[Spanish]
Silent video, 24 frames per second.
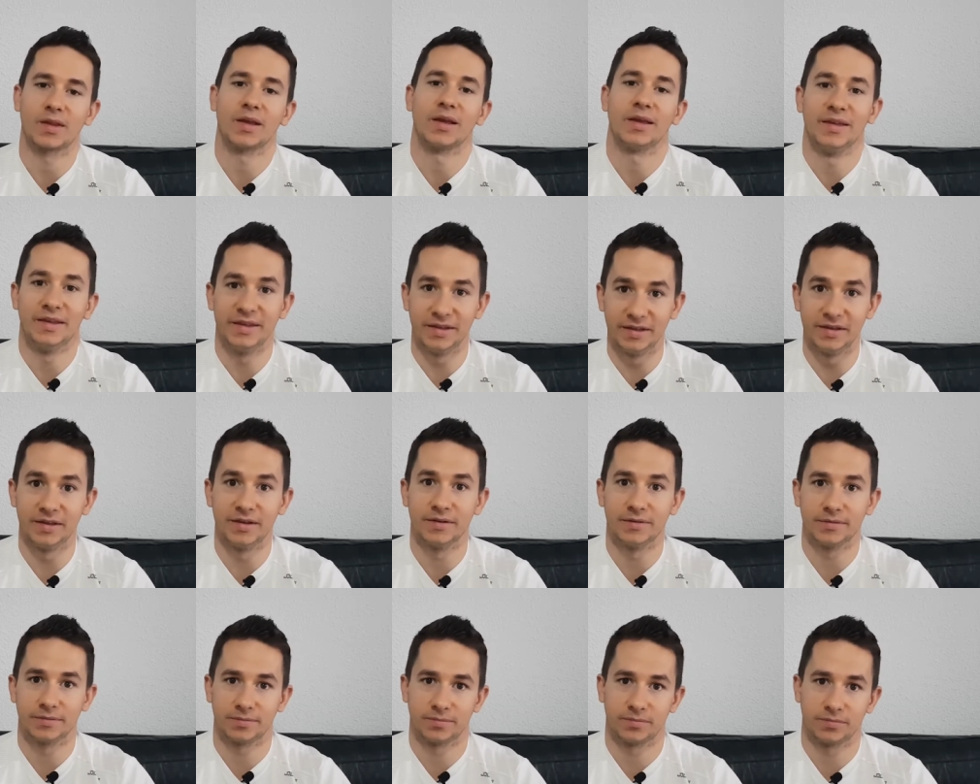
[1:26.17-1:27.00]

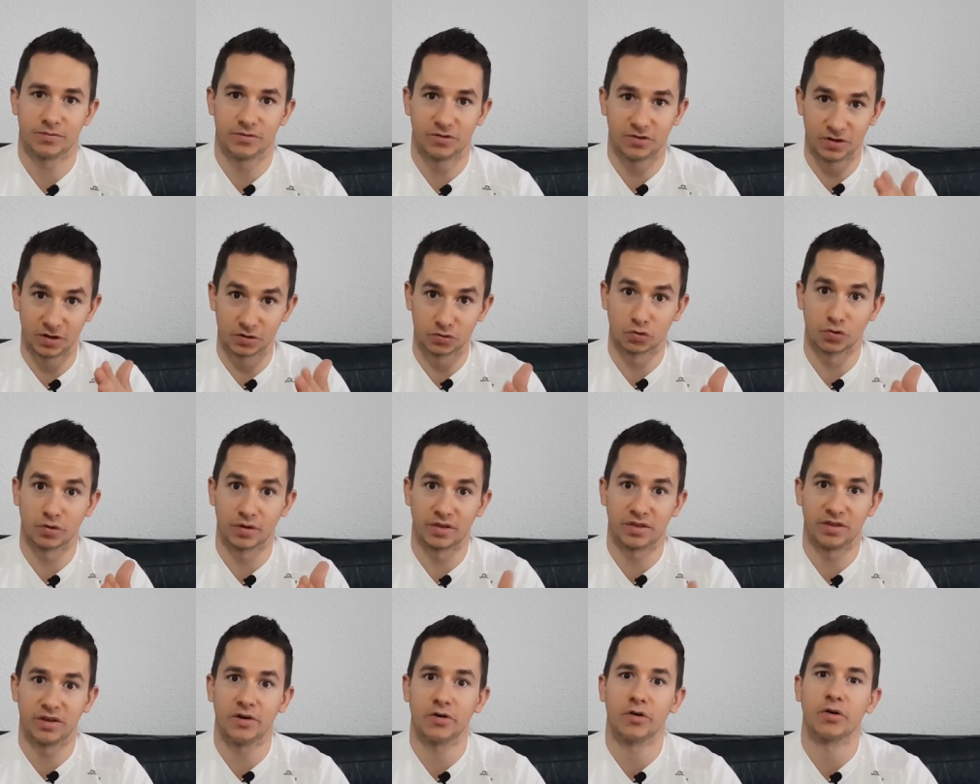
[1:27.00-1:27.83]
Y Siento
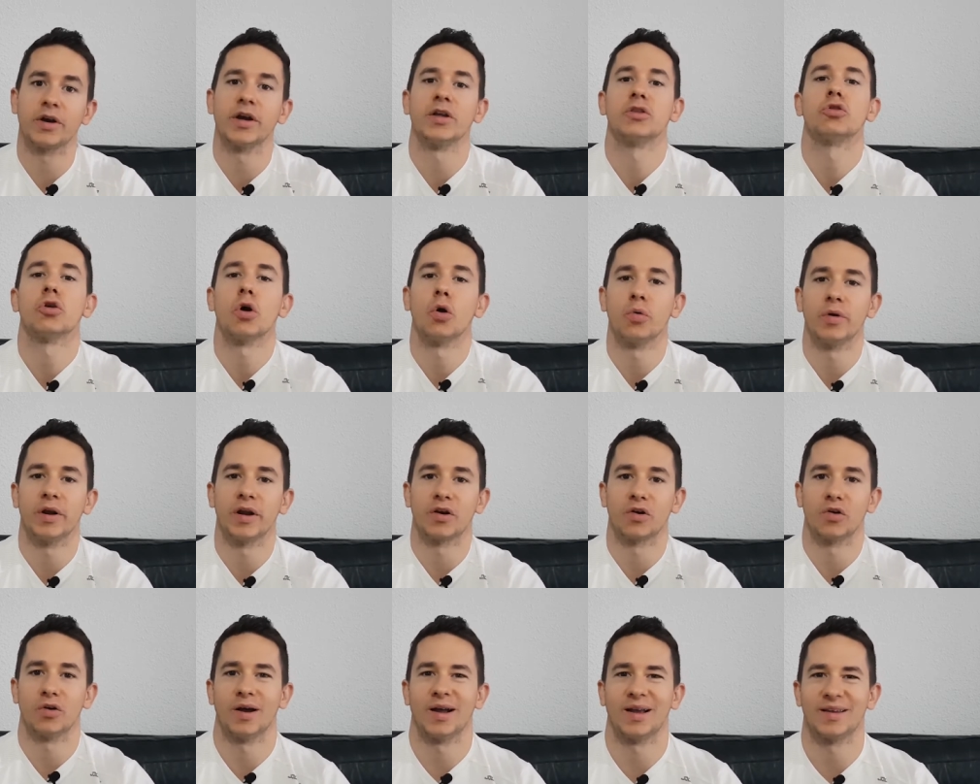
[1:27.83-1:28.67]
deciros que esto es un
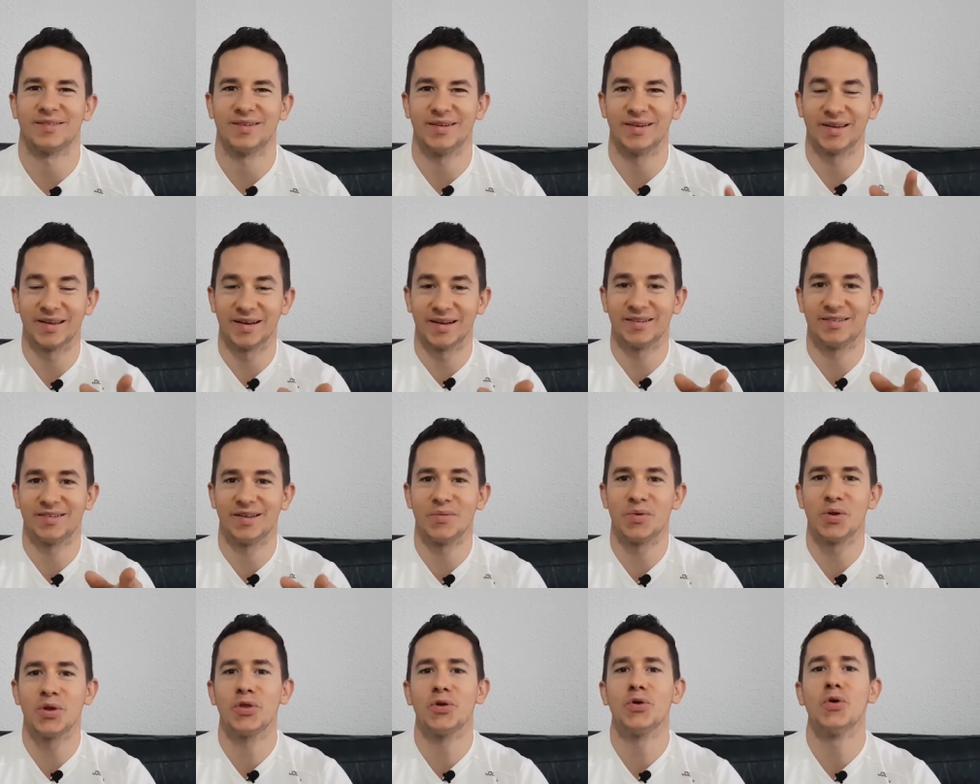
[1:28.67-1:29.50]
error. Así que en este
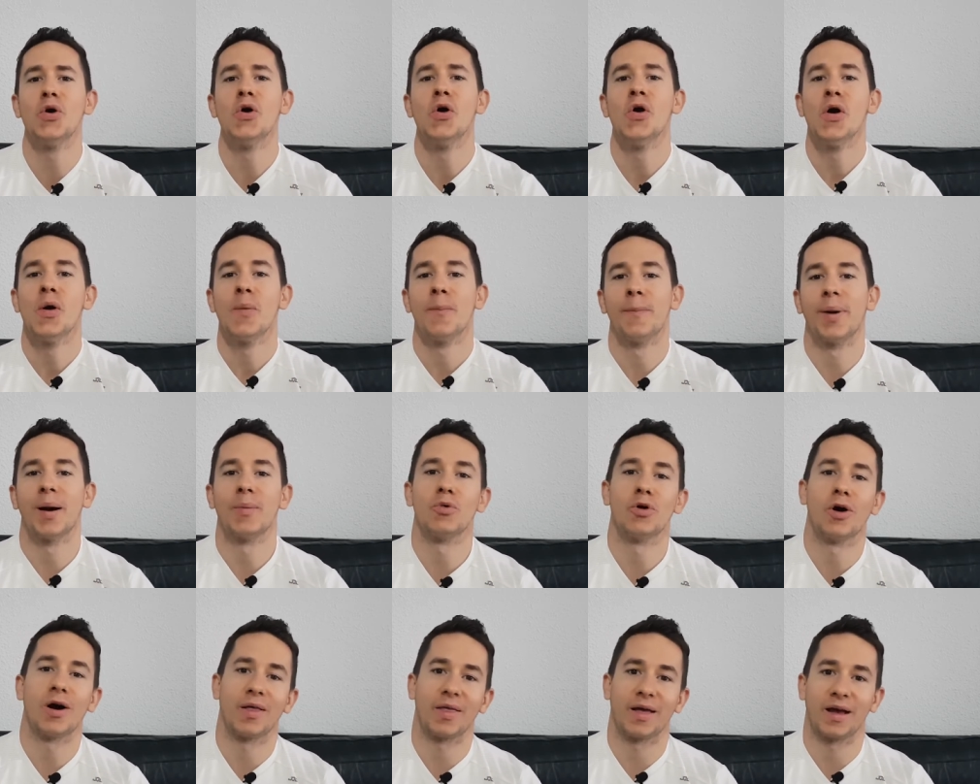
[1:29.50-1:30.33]
vídeo
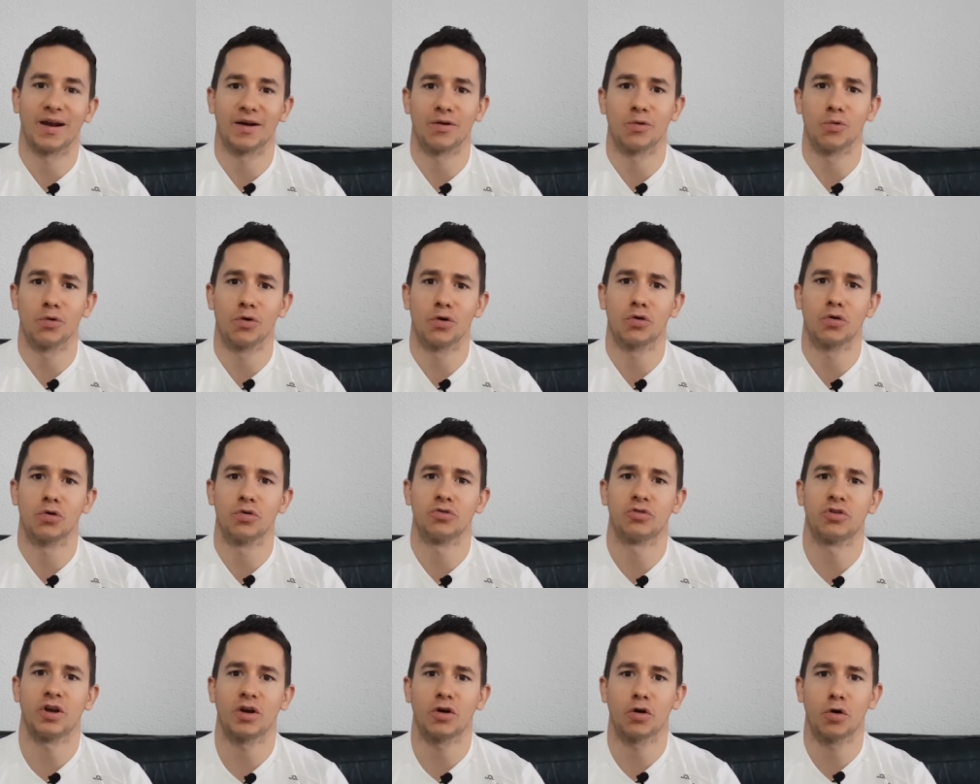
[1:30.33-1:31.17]
vamos a dar algunos
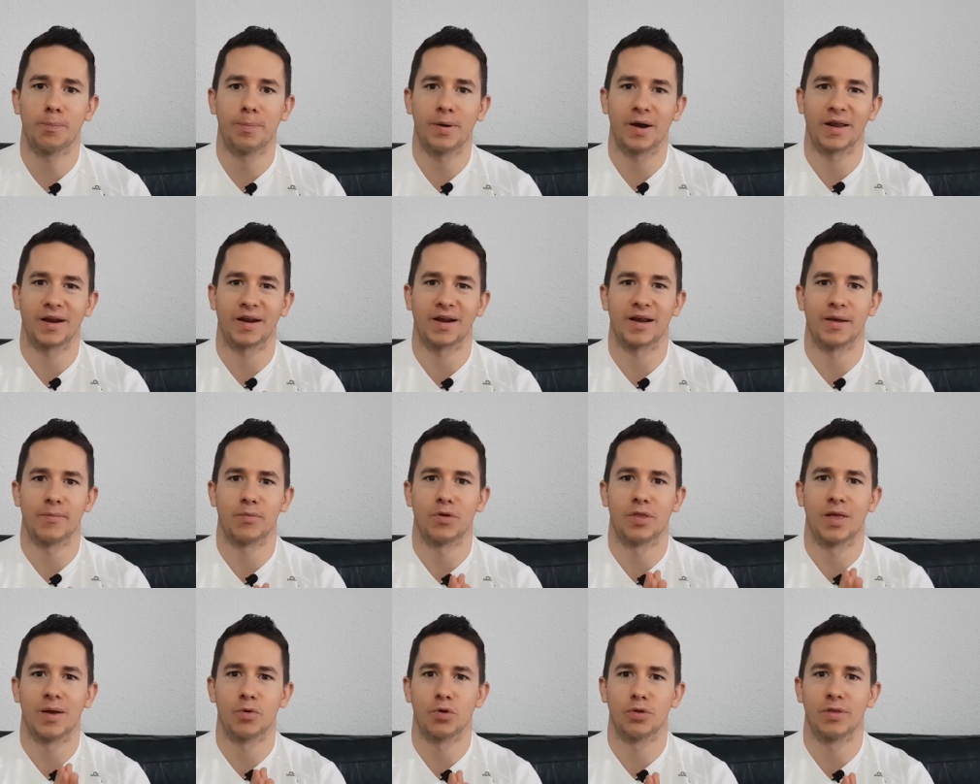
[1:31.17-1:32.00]
consejos para que
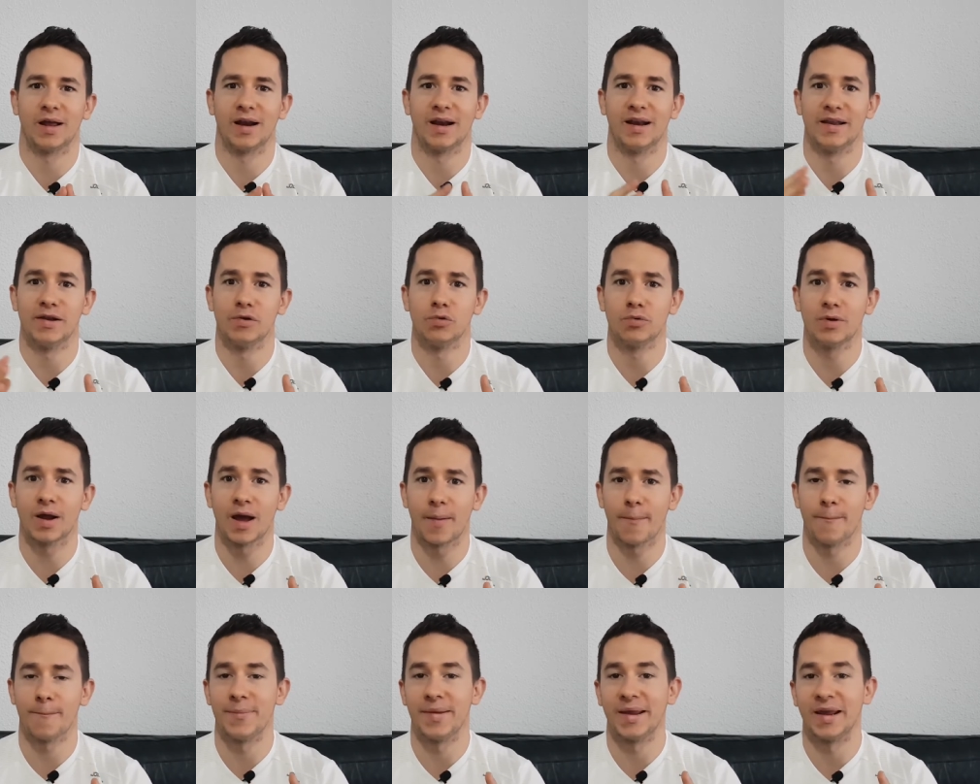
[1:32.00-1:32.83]
podamos darle una
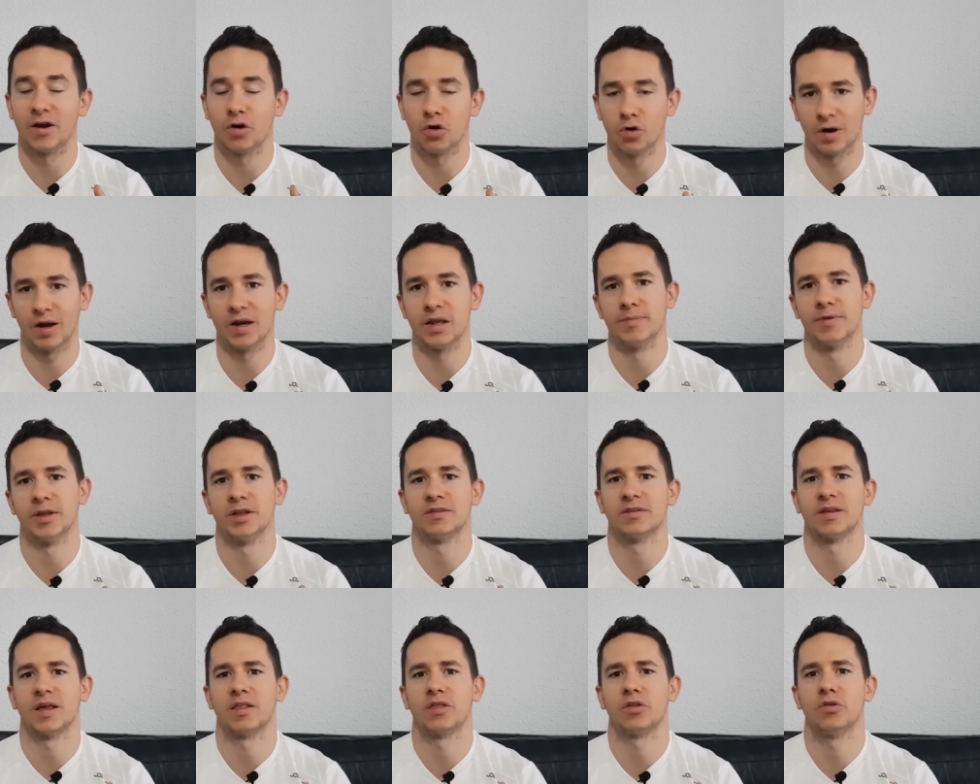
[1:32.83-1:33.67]
mejor
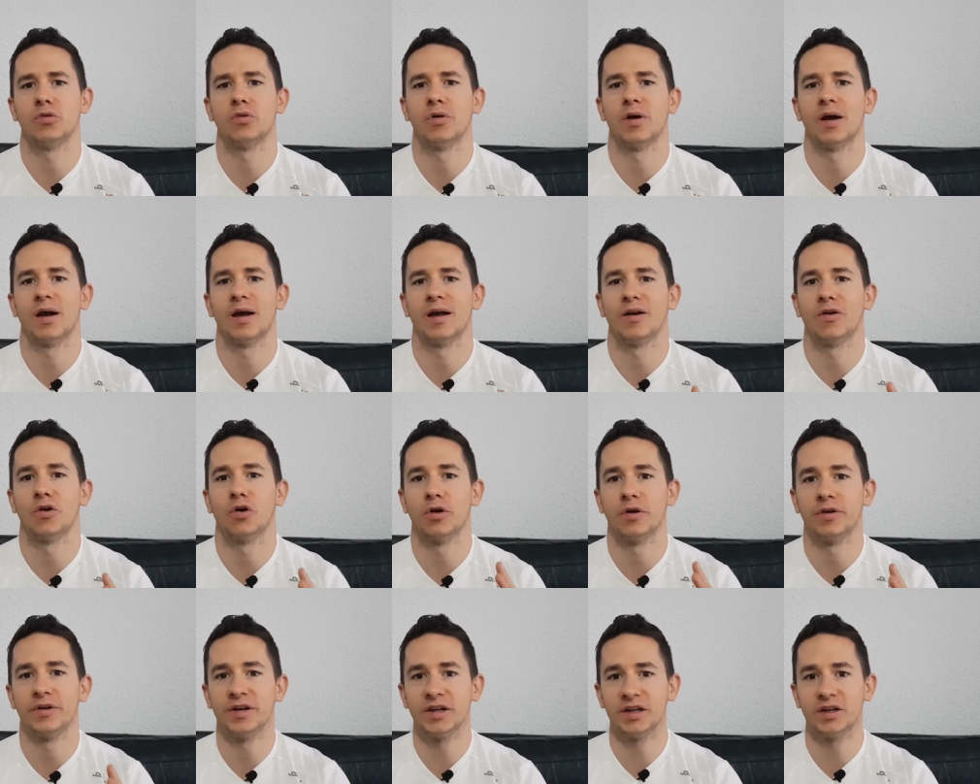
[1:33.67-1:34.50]
alimentación a
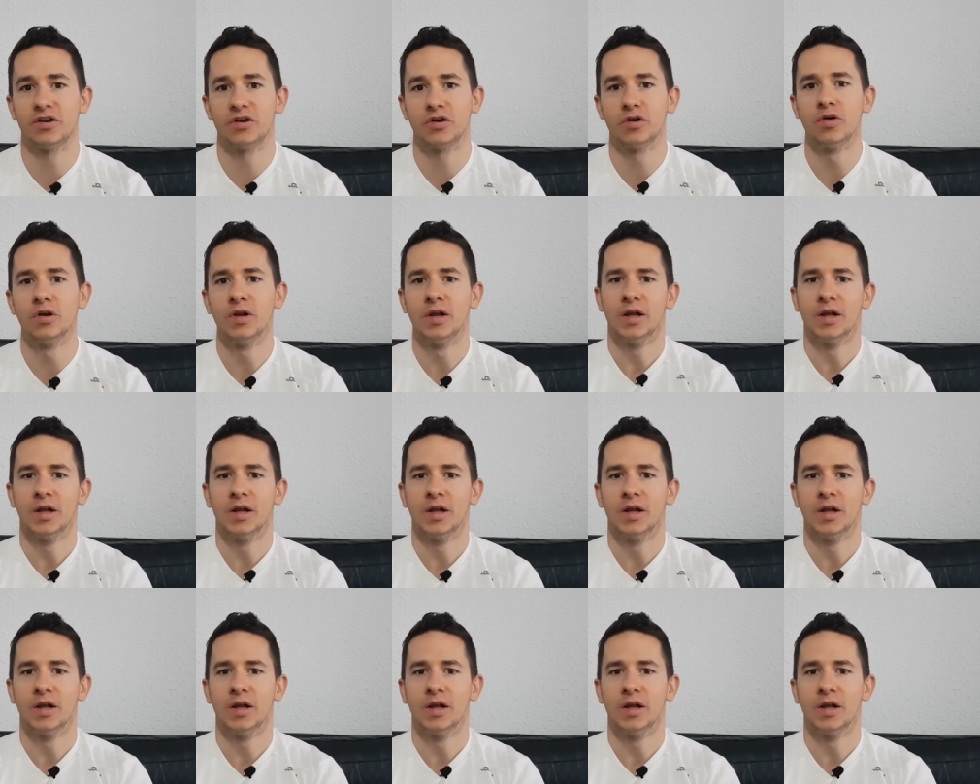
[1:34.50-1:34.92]
los niños